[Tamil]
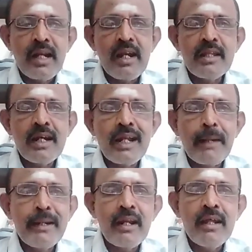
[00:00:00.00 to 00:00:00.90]
நல்லது
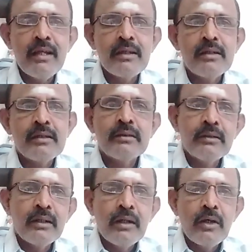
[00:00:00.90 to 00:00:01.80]
நடக்கும் என்று
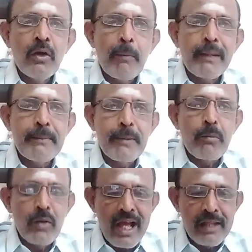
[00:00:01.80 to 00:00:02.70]
மதிப்பிட
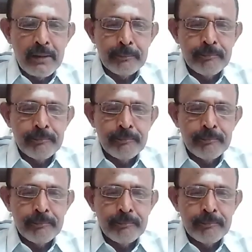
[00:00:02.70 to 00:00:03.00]
முடியாது